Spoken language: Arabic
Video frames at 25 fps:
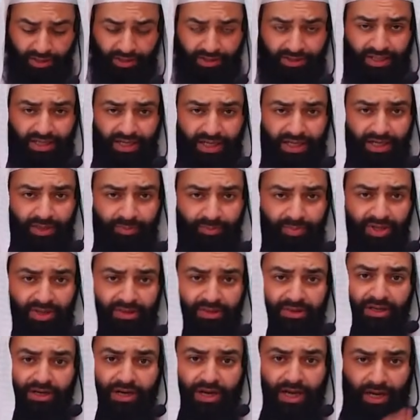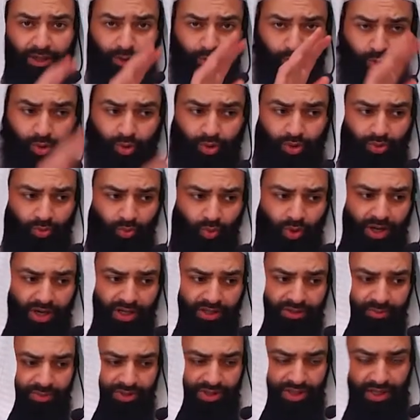نتكلم بإذن الله عن كل
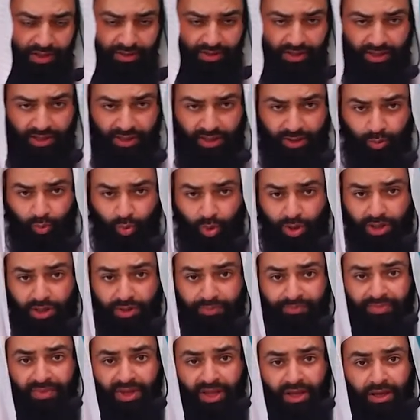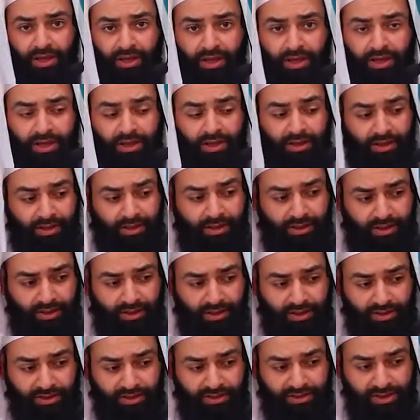واحد من هذه الأنواع
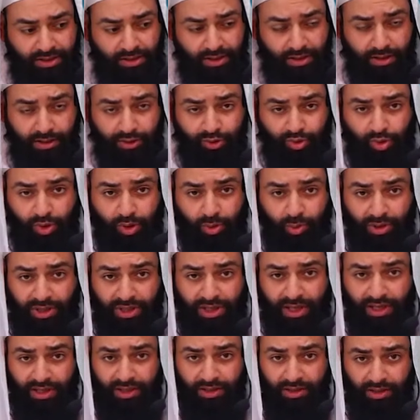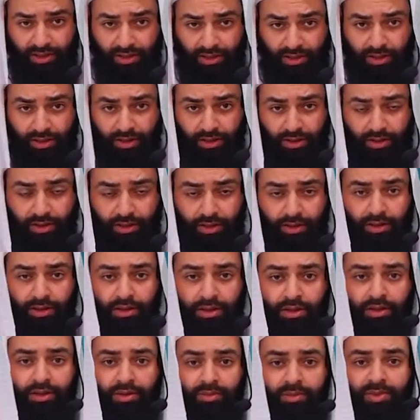التي ذكرتها واللاحقة
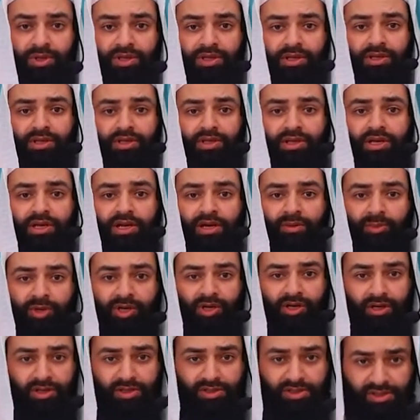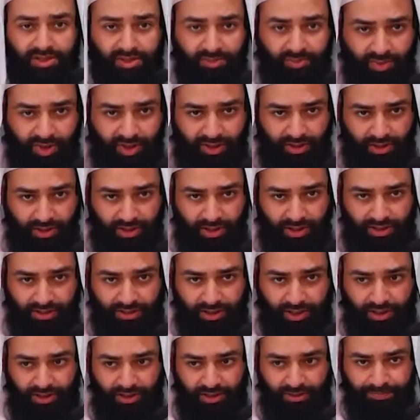بكلام خاص بإذن الله
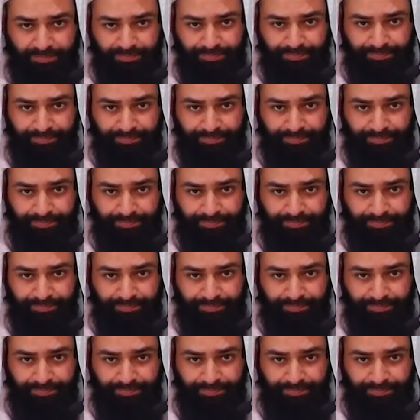تعالى